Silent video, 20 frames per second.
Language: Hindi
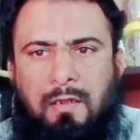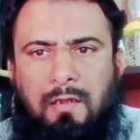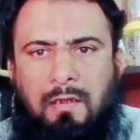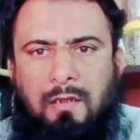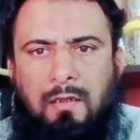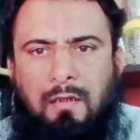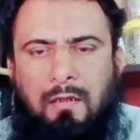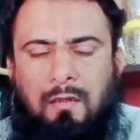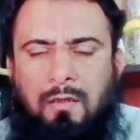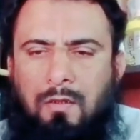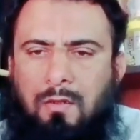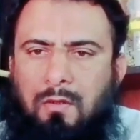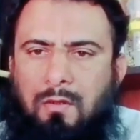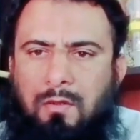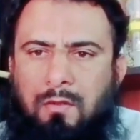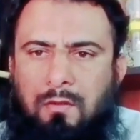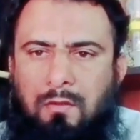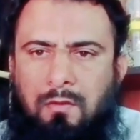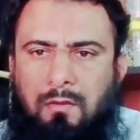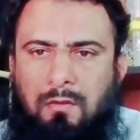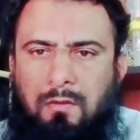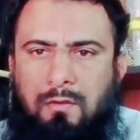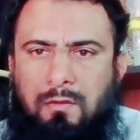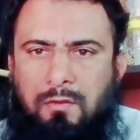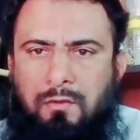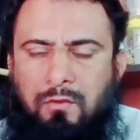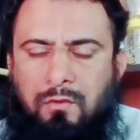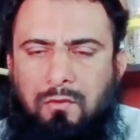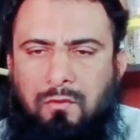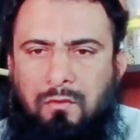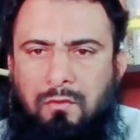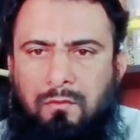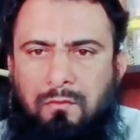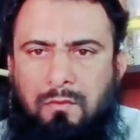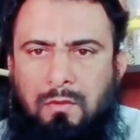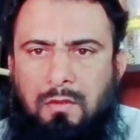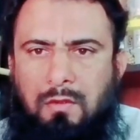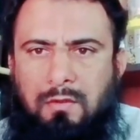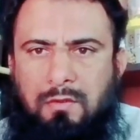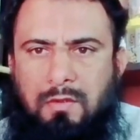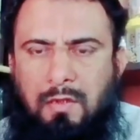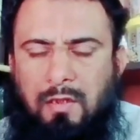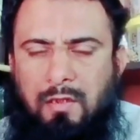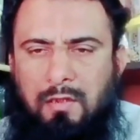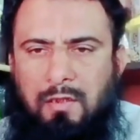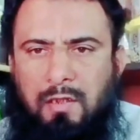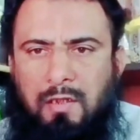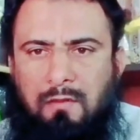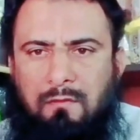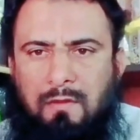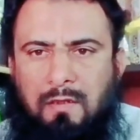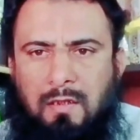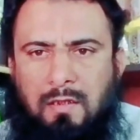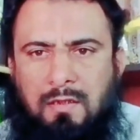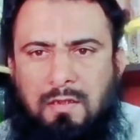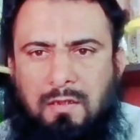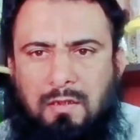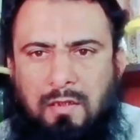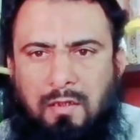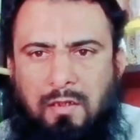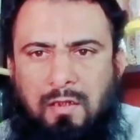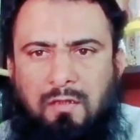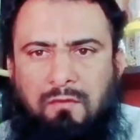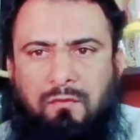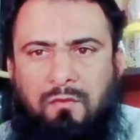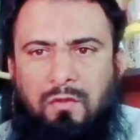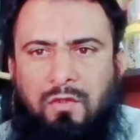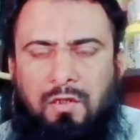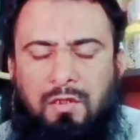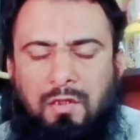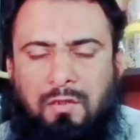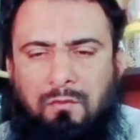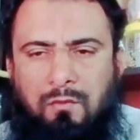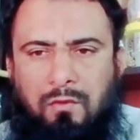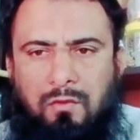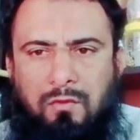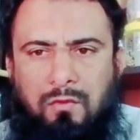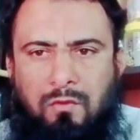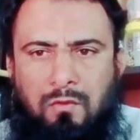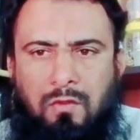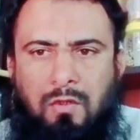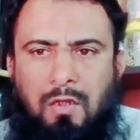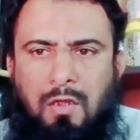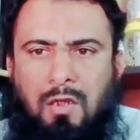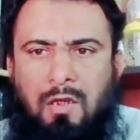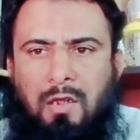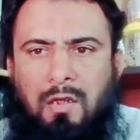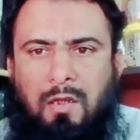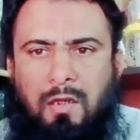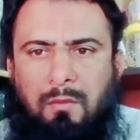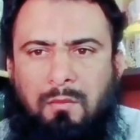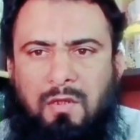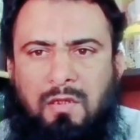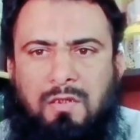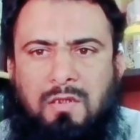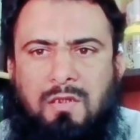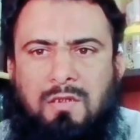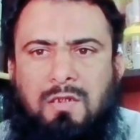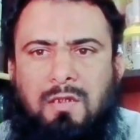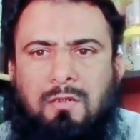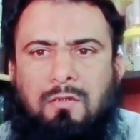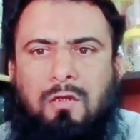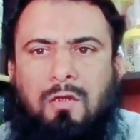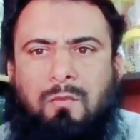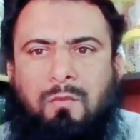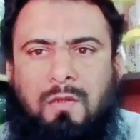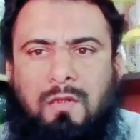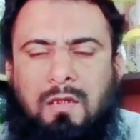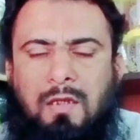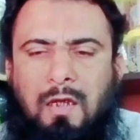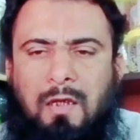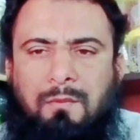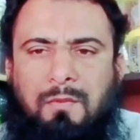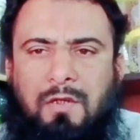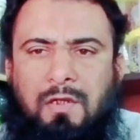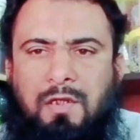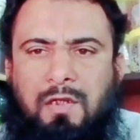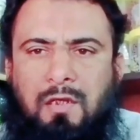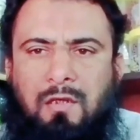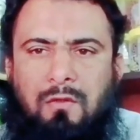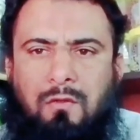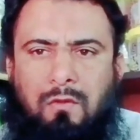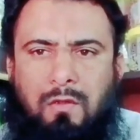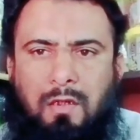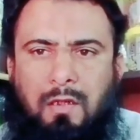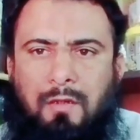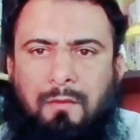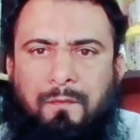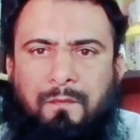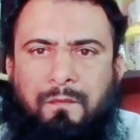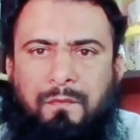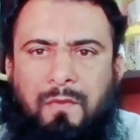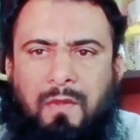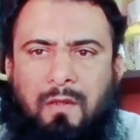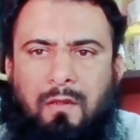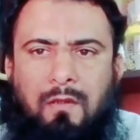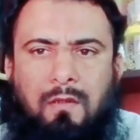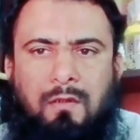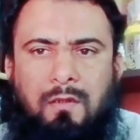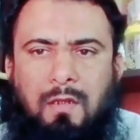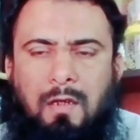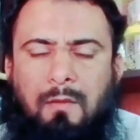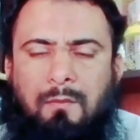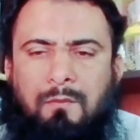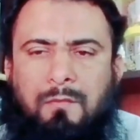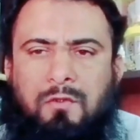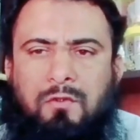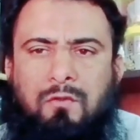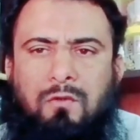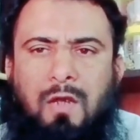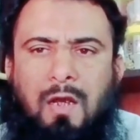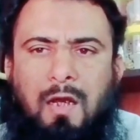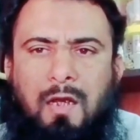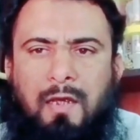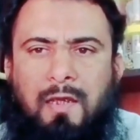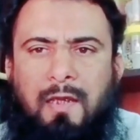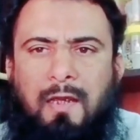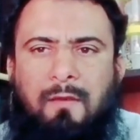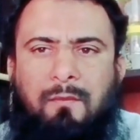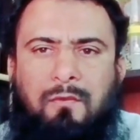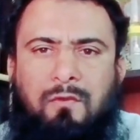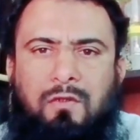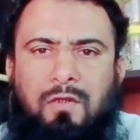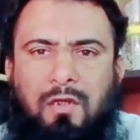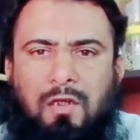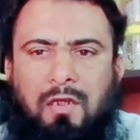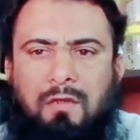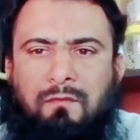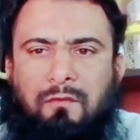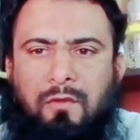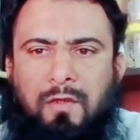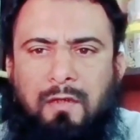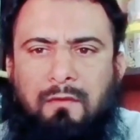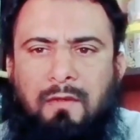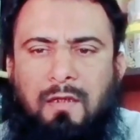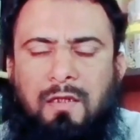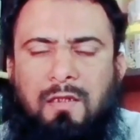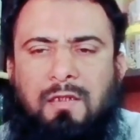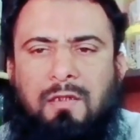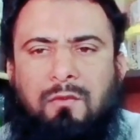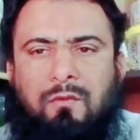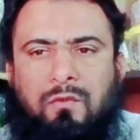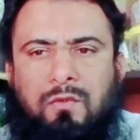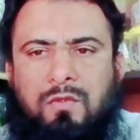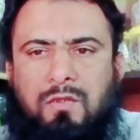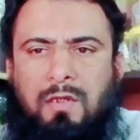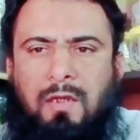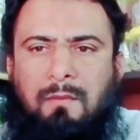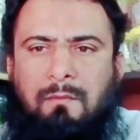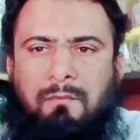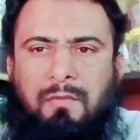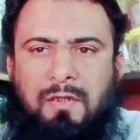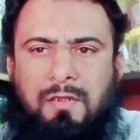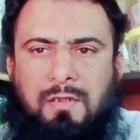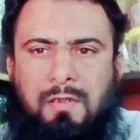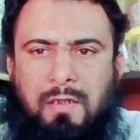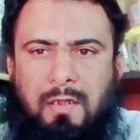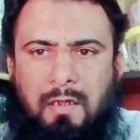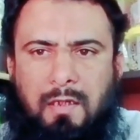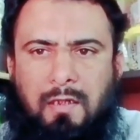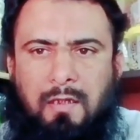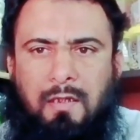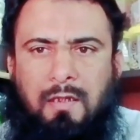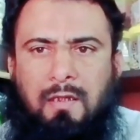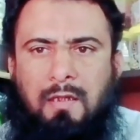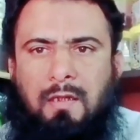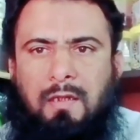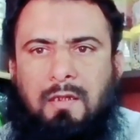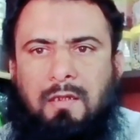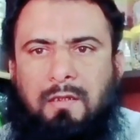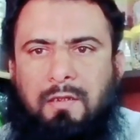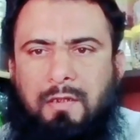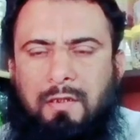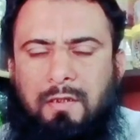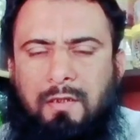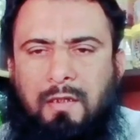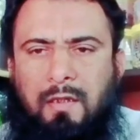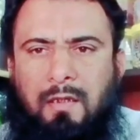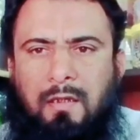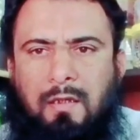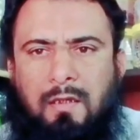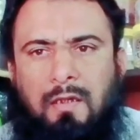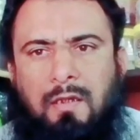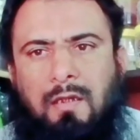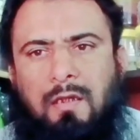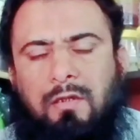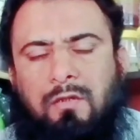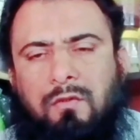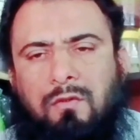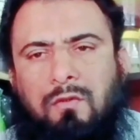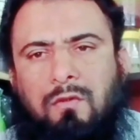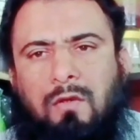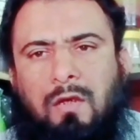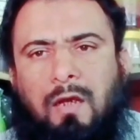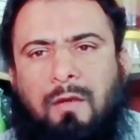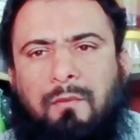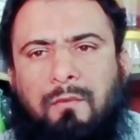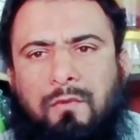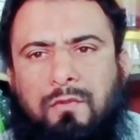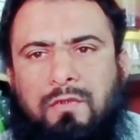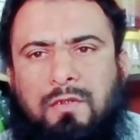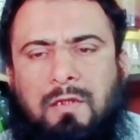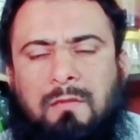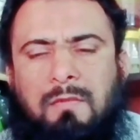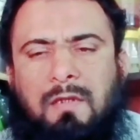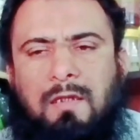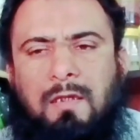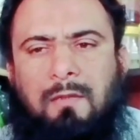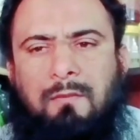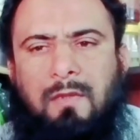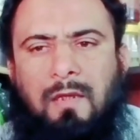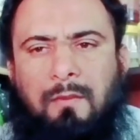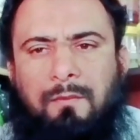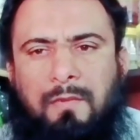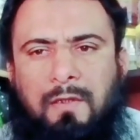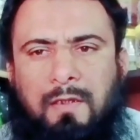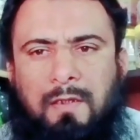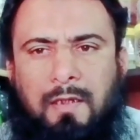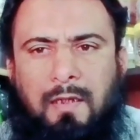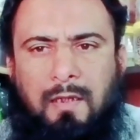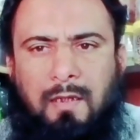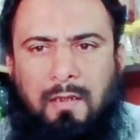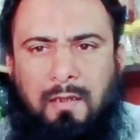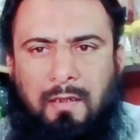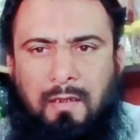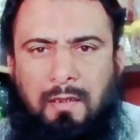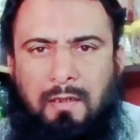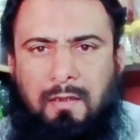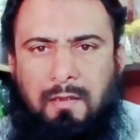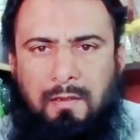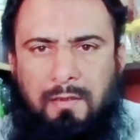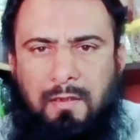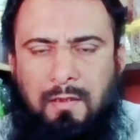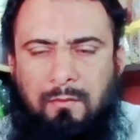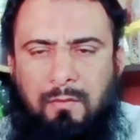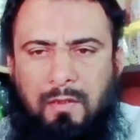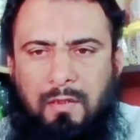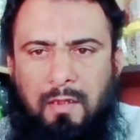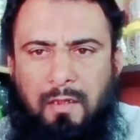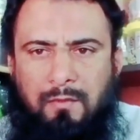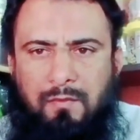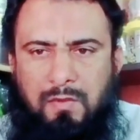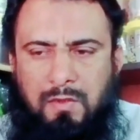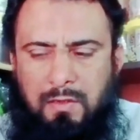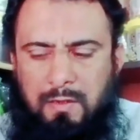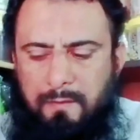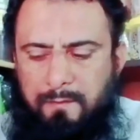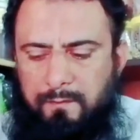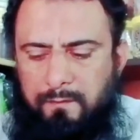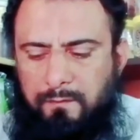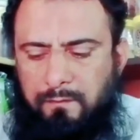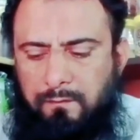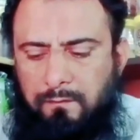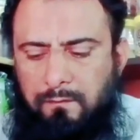गई और जो सर्दी की वजह से तकलीफ़ हो रही थी वो तो इमरजेंसी तौर पर आपकी ठीक हो गई अब जो आगे आपको तकलीफ होने वाली थी उससे आप बच गए ठीक है तो अब उसके बाद अब आपने क्या करना है ये बड़ी अहम चीज़ है